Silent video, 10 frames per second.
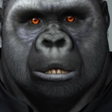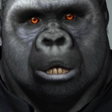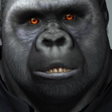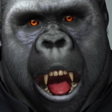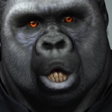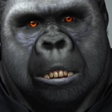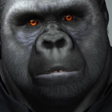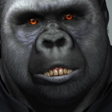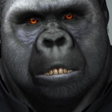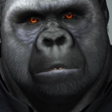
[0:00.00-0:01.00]
Ich darf
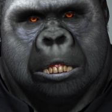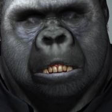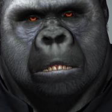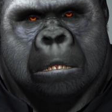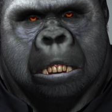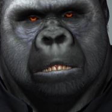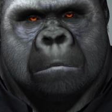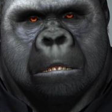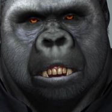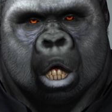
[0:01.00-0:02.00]
jetzt nichts mehr in
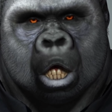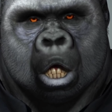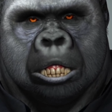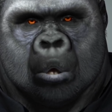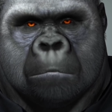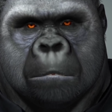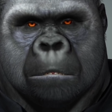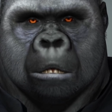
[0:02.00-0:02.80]
Gruppe posten.